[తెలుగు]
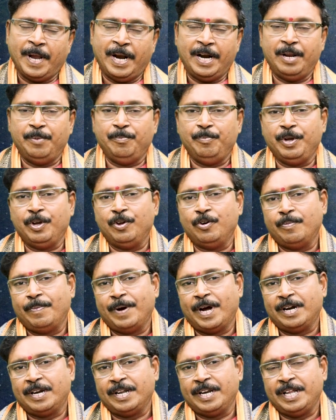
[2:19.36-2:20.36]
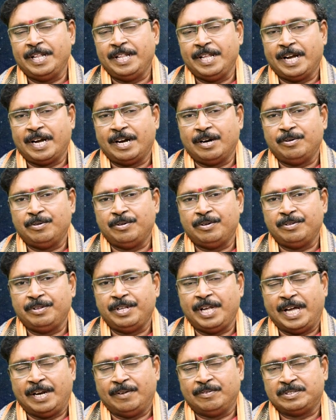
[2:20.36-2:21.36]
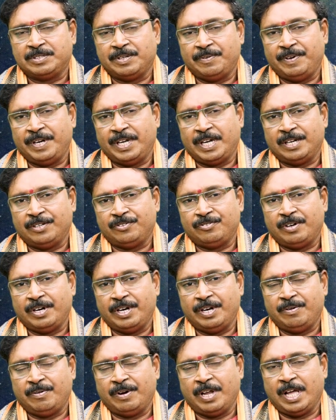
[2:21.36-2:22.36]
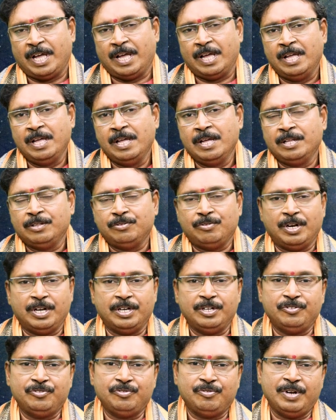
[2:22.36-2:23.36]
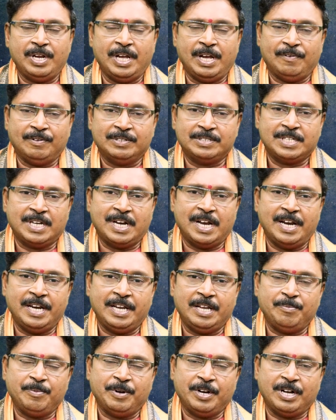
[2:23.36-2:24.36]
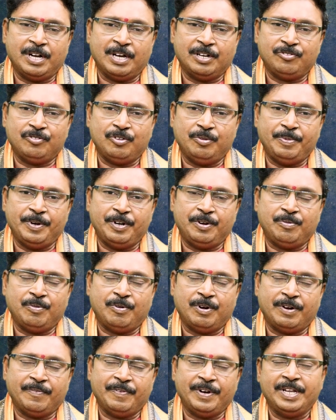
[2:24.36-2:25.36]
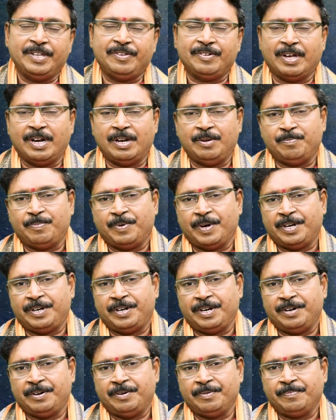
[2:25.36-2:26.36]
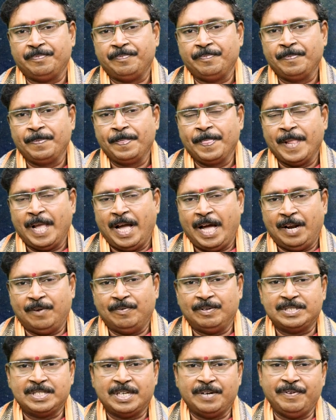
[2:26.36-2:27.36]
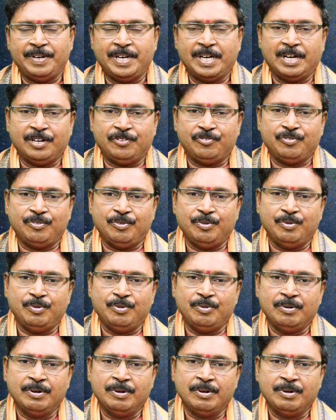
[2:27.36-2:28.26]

అంటే మిగులుబాటు అనేది ఎక్కడ ఉంటుంది అనవసరమైన ఖర్చులన్నీ కూడా తొలగించుకొని అవసరానికి మనం ఖర్చులు పెట్టుకోవటం అనేది చాలా ఇంపార్టెంట్ అనవసరమైన ఖర్చులు